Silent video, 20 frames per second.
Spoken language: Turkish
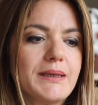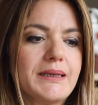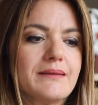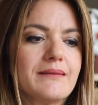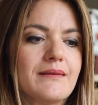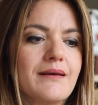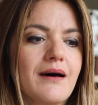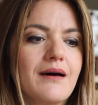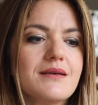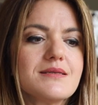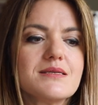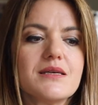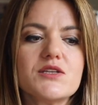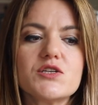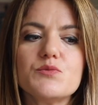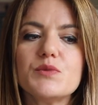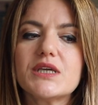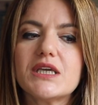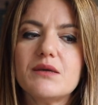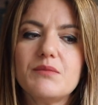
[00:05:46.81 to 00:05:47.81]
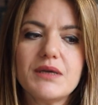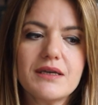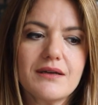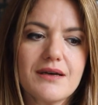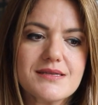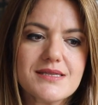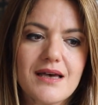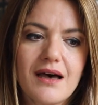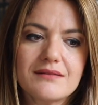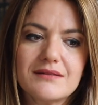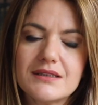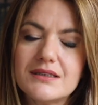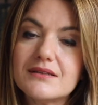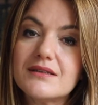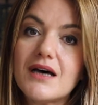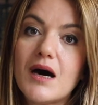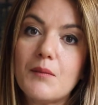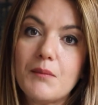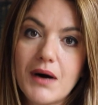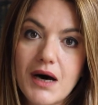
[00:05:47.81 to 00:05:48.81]
ayında seçimi kimin
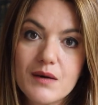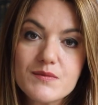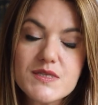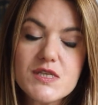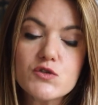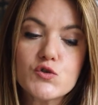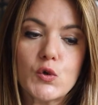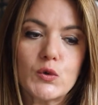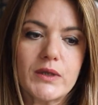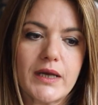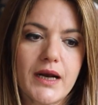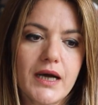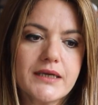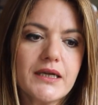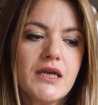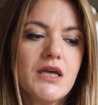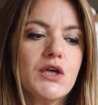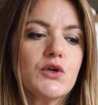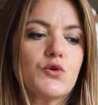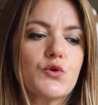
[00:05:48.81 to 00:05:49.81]
kazandığından bağımsız olarak